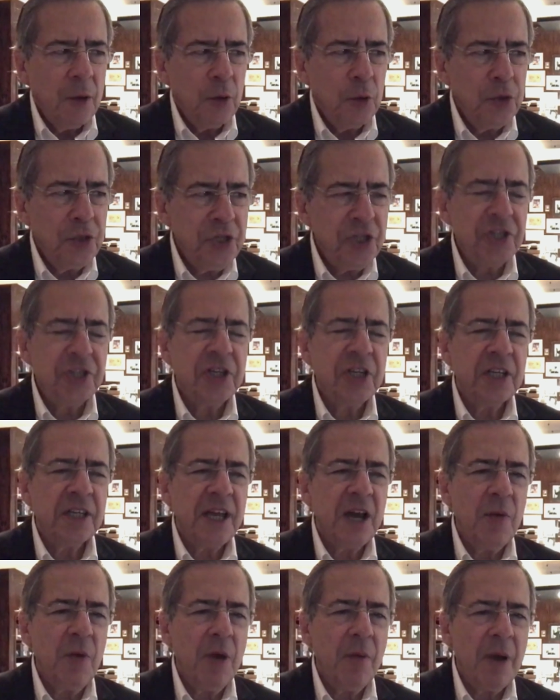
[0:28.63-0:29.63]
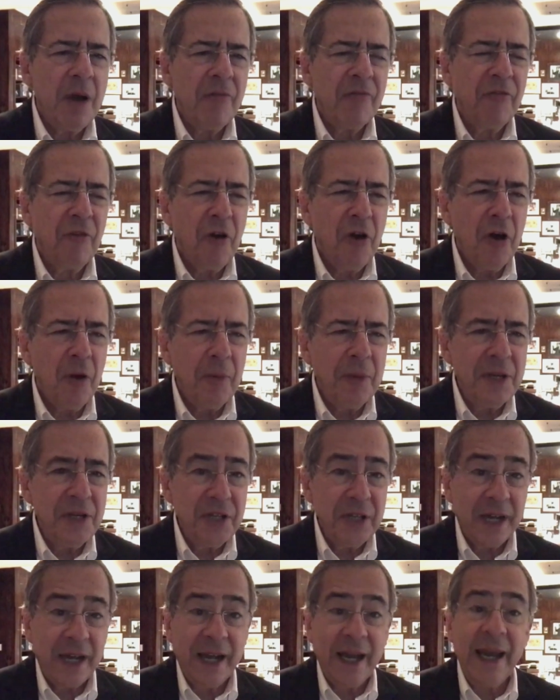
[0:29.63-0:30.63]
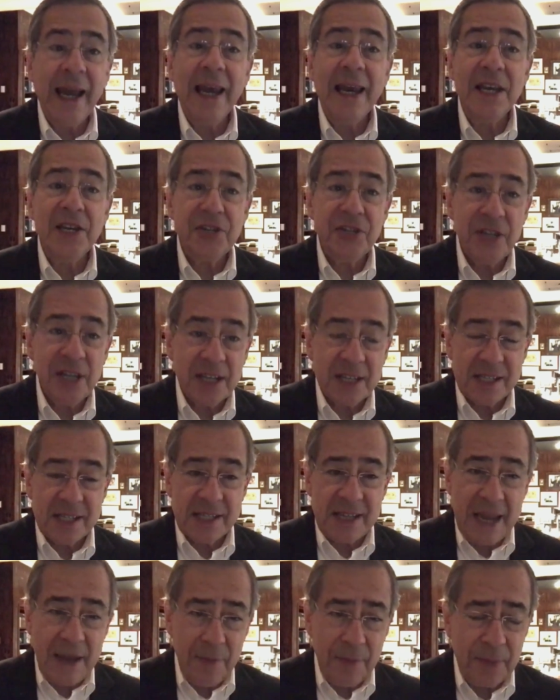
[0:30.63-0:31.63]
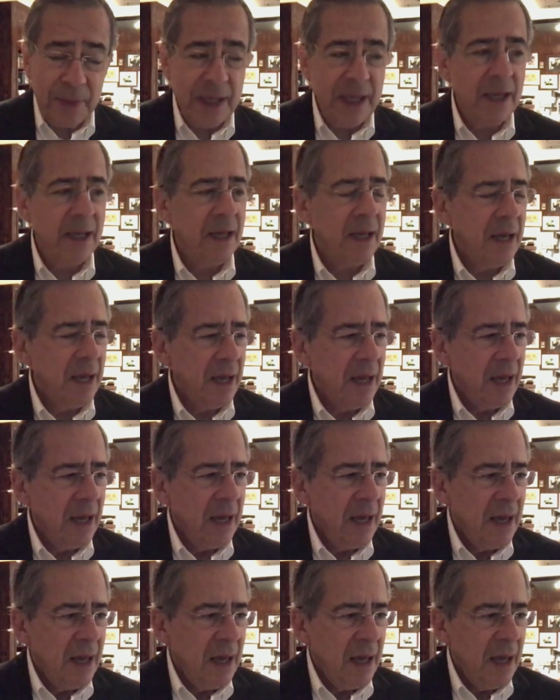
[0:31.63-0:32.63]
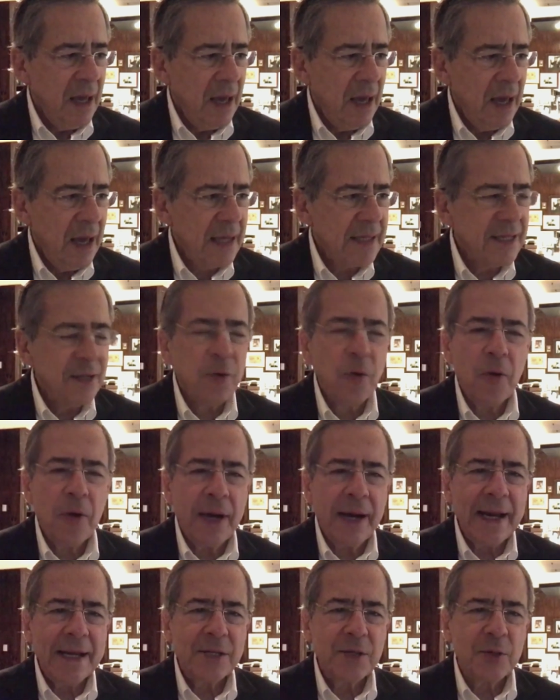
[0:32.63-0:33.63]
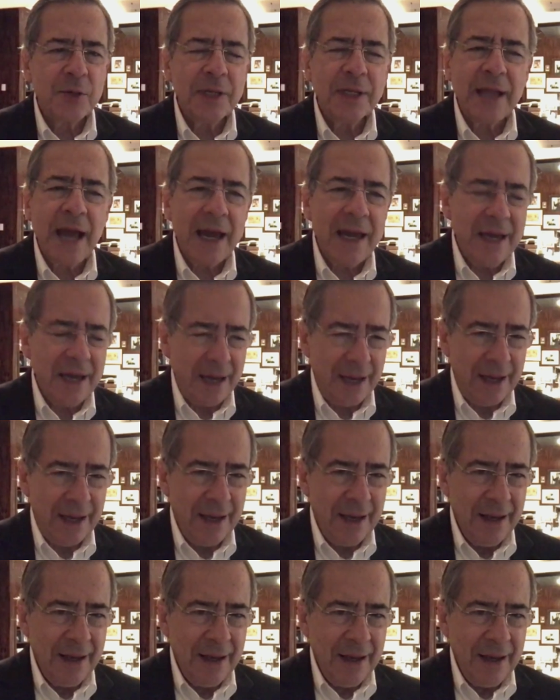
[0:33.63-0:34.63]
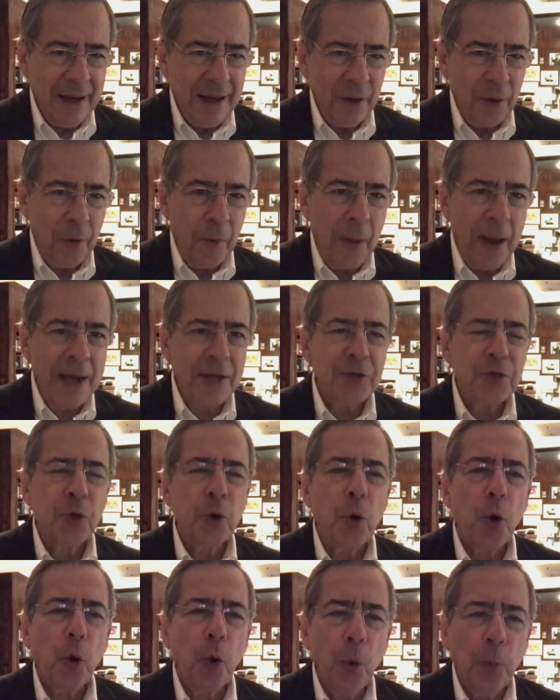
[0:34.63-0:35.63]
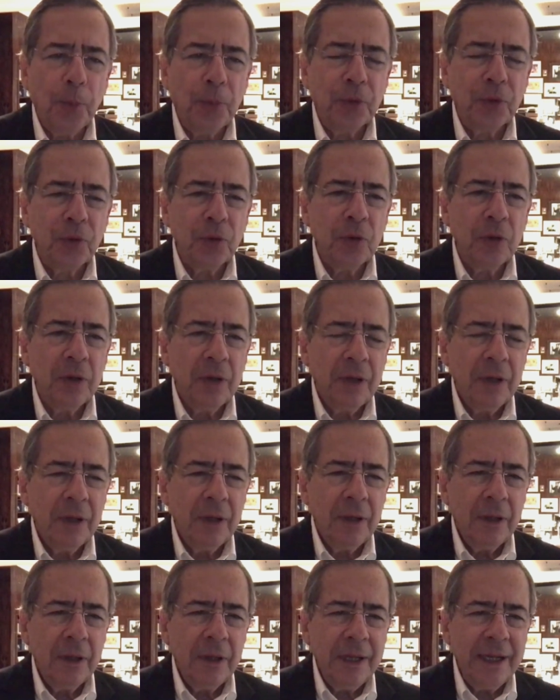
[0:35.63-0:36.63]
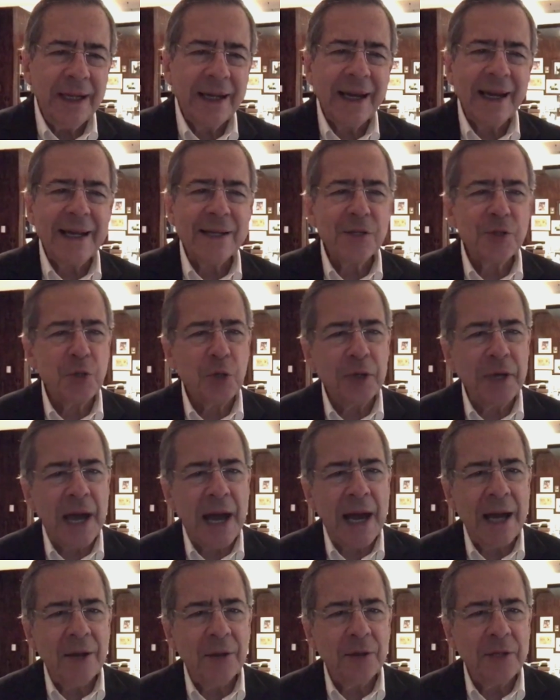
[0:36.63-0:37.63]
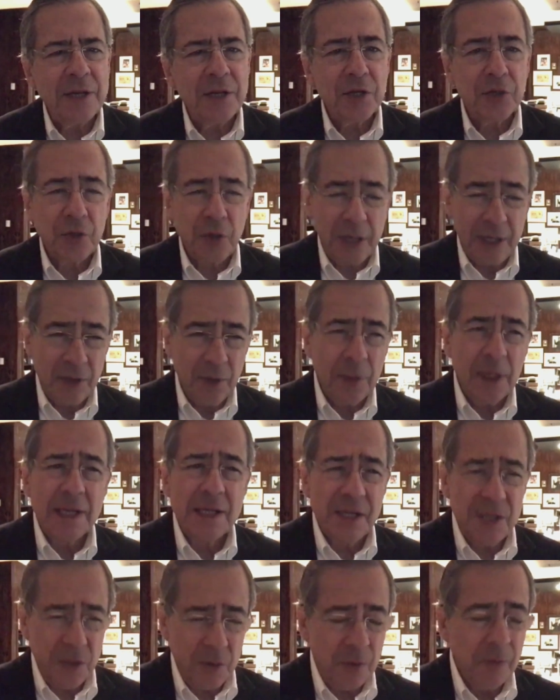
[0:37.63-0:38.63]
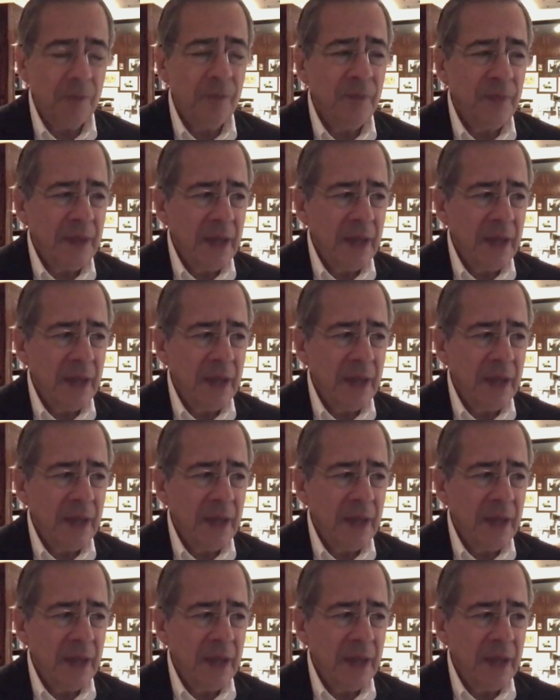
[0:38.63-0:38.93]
o distritão é uma forma de reeleger sempre esse Congresso que está aí, o mais corrupto e reacionário da história do Brasil.